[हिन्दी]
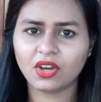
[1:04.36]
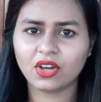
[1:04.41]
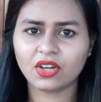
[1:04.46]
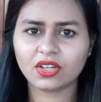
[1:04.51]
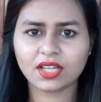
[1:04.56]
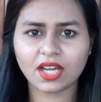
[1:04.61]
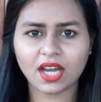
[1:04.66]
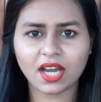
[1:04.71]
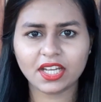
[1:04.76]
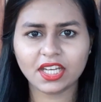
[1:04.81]

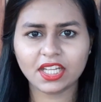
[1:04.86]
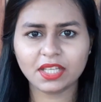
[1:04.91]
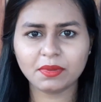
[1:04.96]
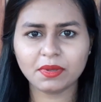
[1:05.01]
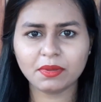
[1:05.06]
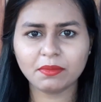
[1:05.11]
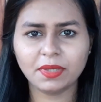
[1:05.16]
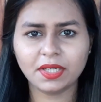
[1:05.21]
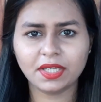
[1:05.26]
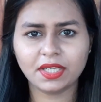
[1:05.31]
और खाने
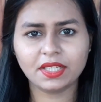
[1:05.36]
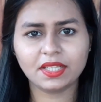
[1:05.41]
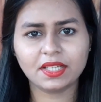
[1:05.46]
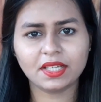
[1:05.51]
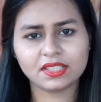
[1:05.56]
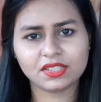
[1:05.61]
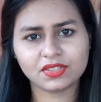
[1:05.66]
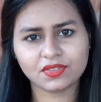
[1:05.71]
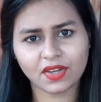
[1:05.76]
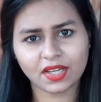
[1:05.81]
में मिट्टी
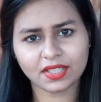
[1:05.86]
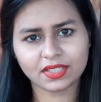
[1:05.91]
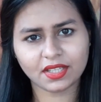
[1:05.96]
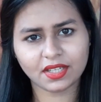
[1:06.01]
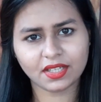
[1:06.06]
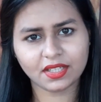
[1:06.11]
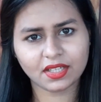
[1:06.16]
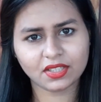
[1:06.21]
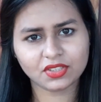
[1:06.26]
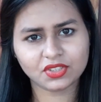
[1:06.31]
का स्वाद
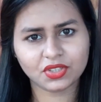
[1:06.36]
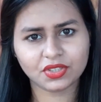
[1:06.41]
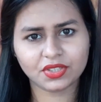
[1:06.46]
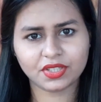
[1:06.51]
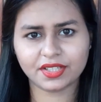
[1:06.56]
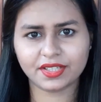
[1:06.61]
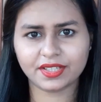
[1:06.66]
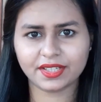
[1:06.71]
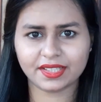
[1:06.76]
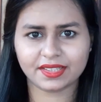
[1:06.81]
आने का जो
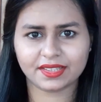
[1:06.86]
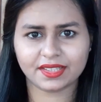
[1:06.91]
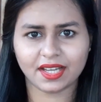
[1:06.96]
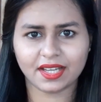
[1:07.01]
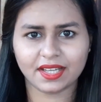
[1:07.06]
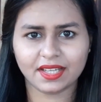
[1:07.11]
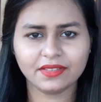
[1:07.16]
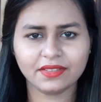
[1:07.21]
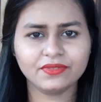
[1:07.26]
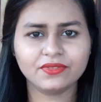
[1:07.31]
डर रहता
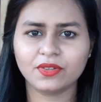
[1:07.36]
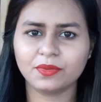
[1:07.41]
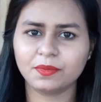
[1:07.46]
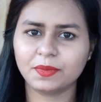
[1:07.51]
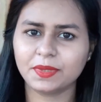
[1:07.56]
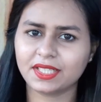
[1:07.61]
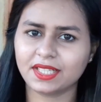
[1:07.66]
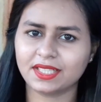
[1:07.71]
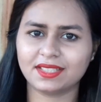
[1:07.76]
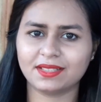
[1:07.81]
है वो
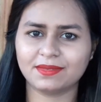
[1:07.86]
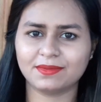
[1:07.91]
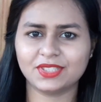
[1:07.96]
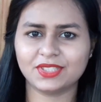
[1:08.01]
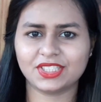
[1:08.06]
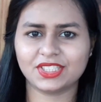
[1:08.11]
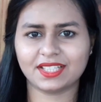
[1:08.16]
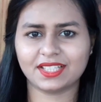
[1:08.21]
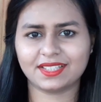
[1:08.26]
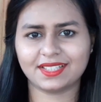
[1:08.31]
भी ख़त्म हो
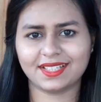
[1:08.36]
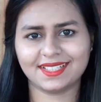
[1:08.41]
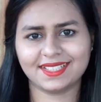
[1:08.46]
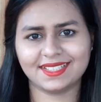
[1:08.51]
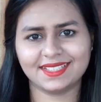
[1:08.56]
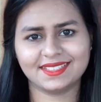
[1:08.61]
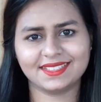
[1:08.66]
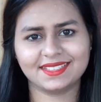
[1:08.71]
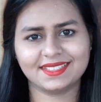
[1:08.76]
जाता है